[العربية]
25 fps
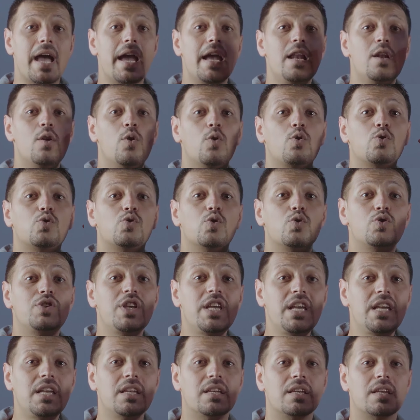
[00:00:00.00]

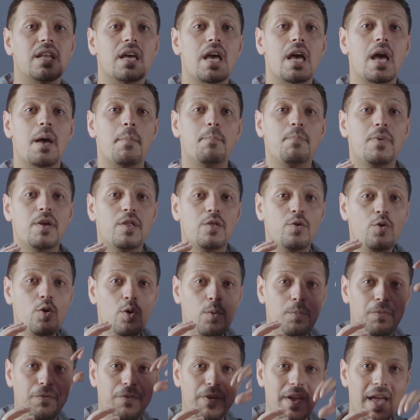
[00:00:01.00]
الاكسجين
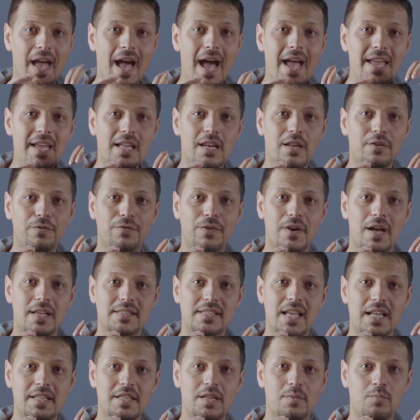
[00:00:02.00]
بذوب في هاي
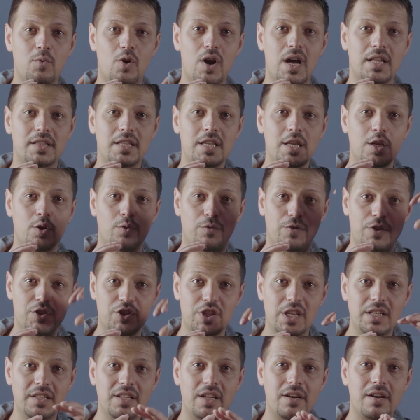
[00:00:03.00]
الافرازات المخاطيه وفي
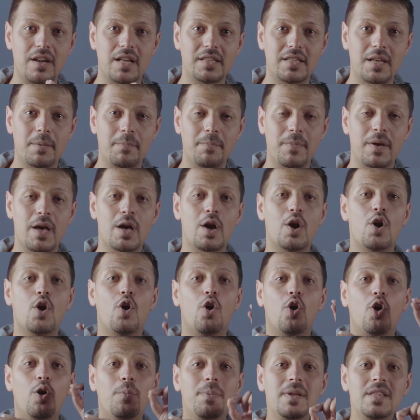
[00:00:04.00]
الجلد الرطب
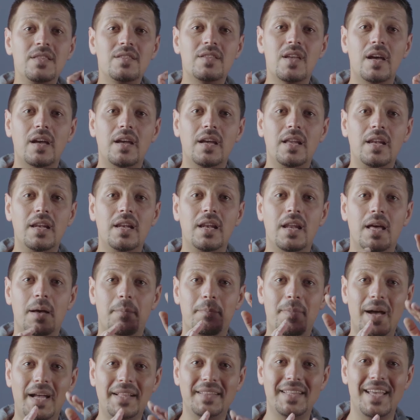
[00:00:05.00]
وبنتقل
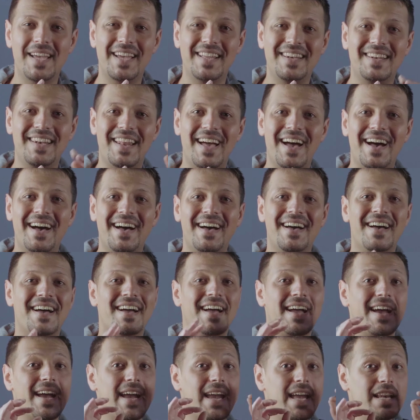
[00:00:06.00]
بعدين
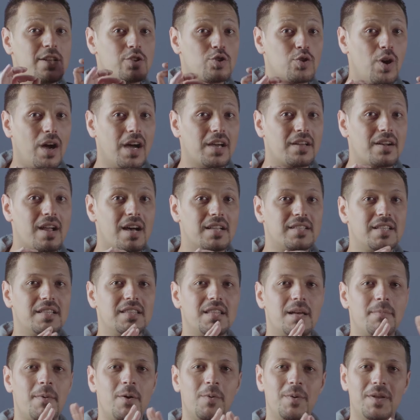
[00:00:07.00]
للشعيرات
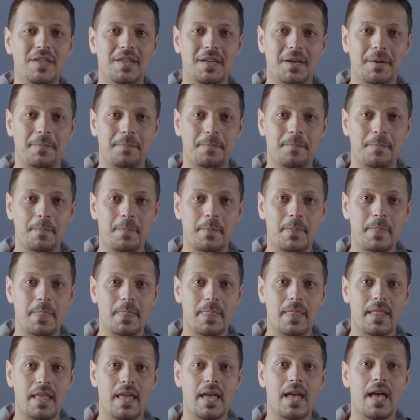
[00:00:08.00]
الدمويه
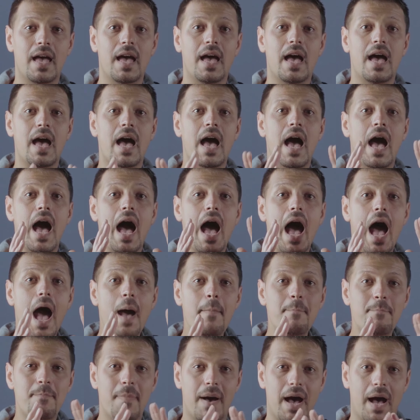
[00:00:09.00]

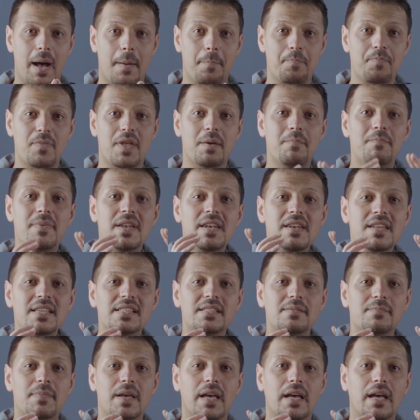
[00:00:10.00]
اما
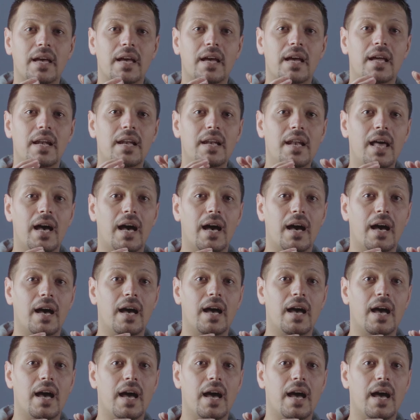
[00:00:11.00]
بالنسبه لا